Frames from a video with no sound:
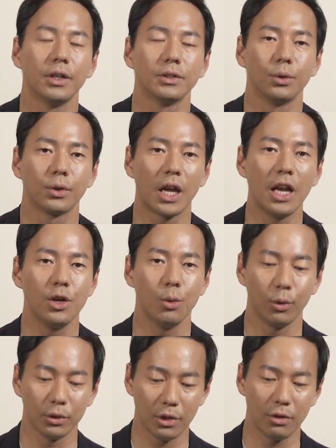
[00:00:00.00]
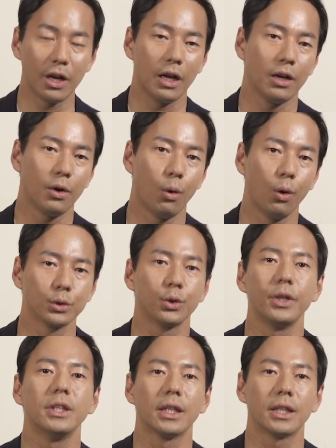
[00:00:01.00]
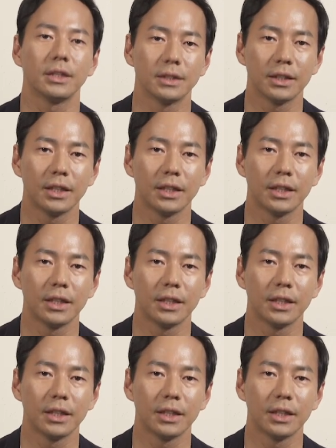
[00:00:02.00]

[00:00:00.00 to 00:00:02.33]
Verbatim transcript: その権利を持ってるのが放送委員だった